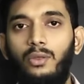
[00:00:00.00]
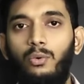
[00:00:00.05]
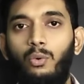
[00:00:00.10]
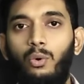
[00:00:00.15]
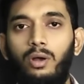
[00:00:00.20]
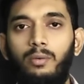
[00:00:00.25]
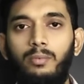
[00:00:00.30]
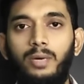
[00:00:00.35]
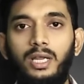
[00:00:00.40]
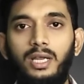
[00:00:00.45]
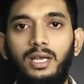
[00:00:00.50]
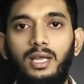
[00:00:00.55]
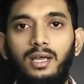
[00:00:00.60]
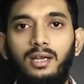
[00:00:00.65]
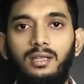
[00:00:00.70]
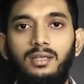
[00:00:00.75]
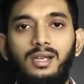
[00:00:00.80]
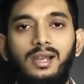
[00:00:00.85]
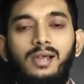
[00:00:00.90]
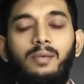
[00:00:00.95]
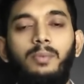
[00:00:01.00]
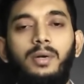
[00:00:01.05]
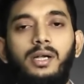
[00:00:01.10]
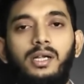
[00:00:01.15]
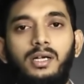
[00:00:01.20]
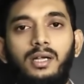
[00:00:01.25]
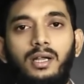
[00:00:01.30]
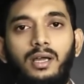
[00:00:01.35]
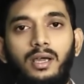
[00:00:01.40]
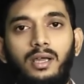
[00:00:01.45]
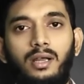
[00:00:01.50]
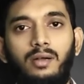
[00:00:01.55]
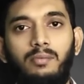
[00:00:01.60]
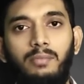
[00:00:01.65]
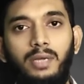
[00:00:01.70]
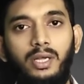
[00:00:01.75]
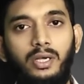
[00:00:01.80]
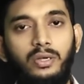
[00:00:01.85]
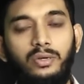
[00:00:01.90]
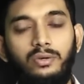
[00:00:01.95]
இது ஒரு மணி நேரத்தில்
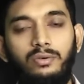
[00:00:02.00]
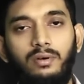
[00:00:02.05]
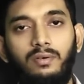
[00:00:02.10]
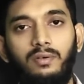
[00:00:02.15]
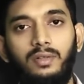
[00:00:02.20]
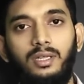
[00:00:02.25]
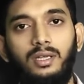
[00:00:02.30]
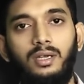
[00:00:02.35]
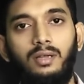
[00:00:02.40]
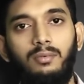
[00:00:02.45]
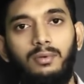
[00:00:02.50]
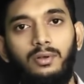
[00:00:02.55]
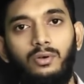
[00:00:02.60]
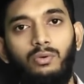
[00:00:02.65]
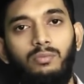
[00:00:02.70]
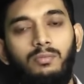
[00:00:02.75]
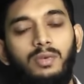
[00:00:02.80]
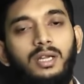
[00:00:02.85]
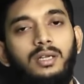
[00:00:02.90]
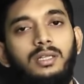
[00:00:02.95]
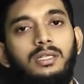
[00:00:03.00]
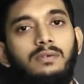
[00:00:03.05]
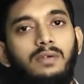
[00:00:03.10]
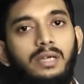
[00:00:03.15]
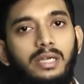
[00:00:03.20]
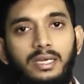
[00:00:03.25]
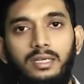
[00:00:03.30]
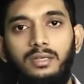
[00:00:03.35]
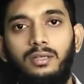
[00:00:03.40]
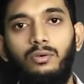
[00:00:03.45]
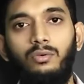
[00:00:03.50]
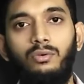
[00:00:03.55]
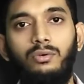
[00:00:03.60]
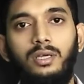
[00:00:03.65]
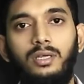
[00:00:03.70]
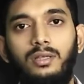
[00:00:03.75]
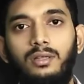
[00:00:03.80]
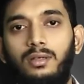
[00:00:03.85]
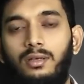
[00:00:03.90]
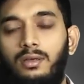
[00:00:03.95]
பன்னெண்டாயிரம் பிடியூவை வந்து நம்ம ரூம்லேருந்து
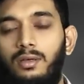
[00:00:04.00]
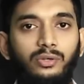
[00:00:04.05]
வெளியேற்றக்கூடியது